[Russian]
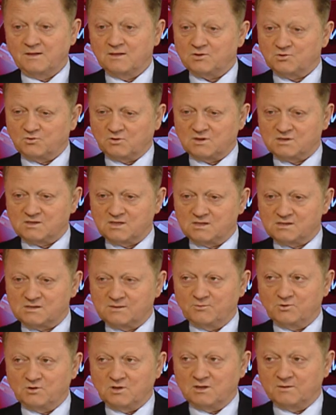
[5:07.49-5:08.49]
что касается
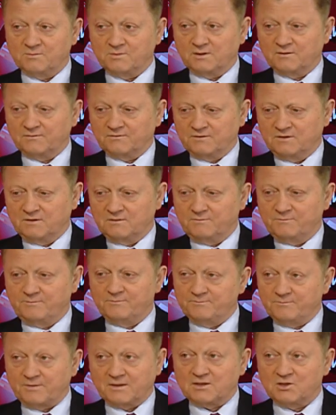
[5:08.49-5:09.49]
соблюдения прав,
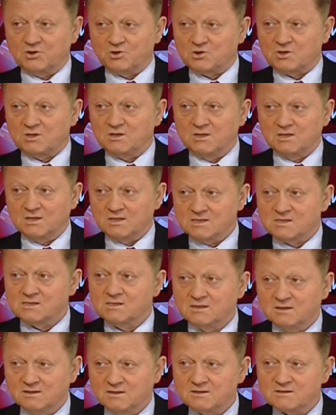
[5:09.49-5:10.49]
практически не
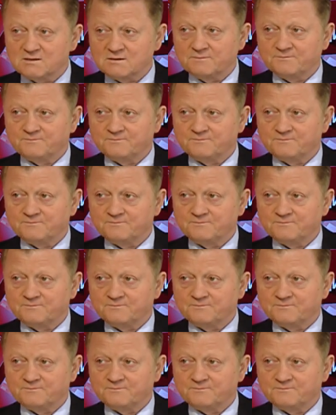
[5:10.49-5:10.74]
разнились.